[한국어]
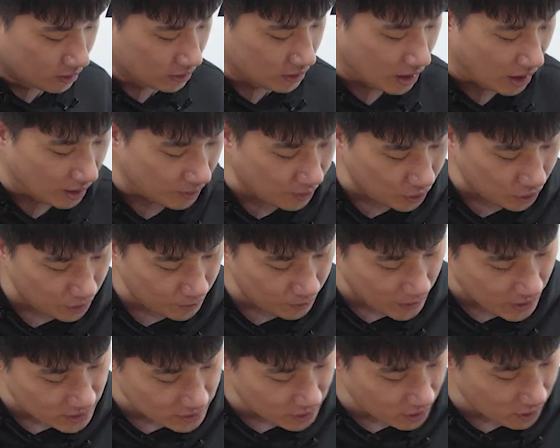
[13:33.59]
다 앞으로
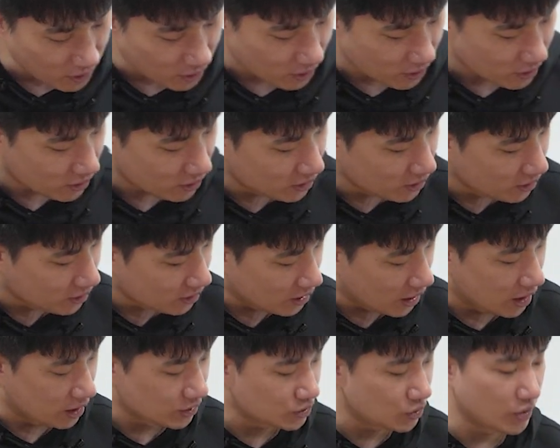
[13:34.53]
빼서
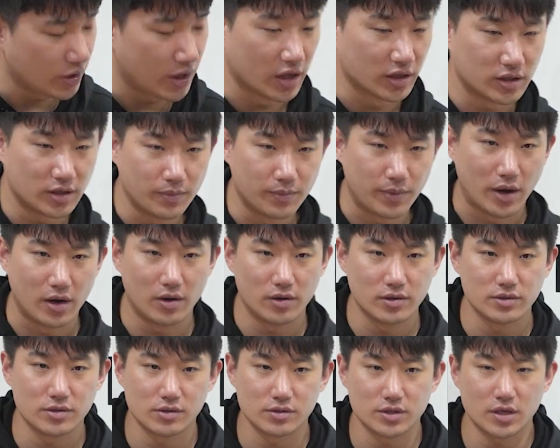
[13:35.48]
양쪽이 같은
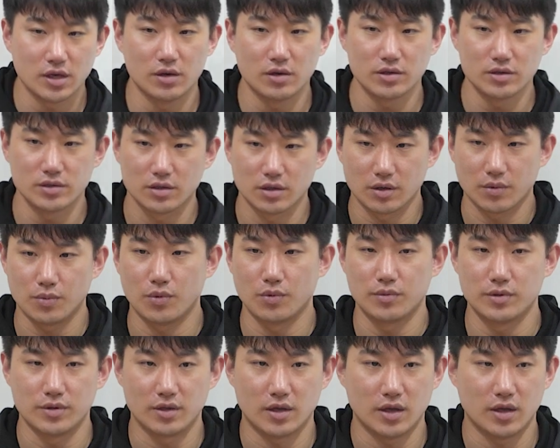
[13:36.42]
밸런스로 잘렸는지 여기
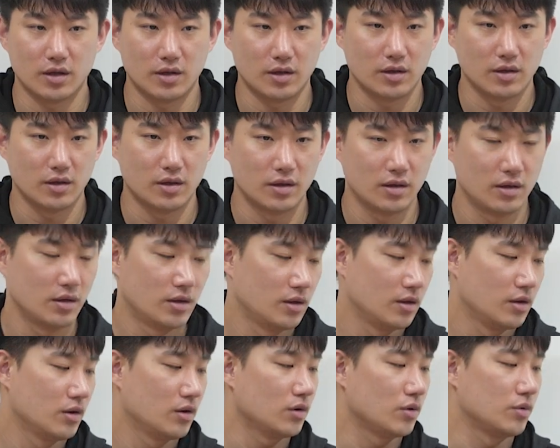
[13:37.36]
보면 돼.
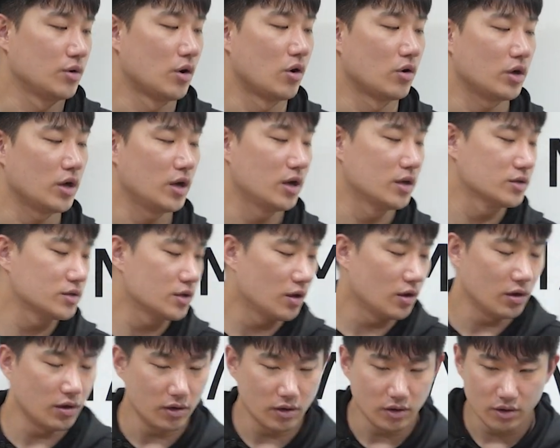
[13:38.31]
그럼
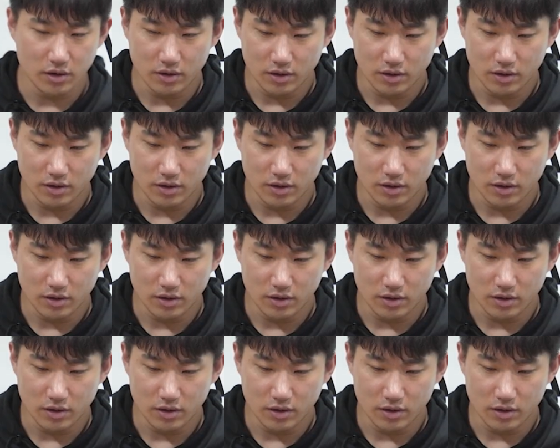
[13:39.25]
여기에서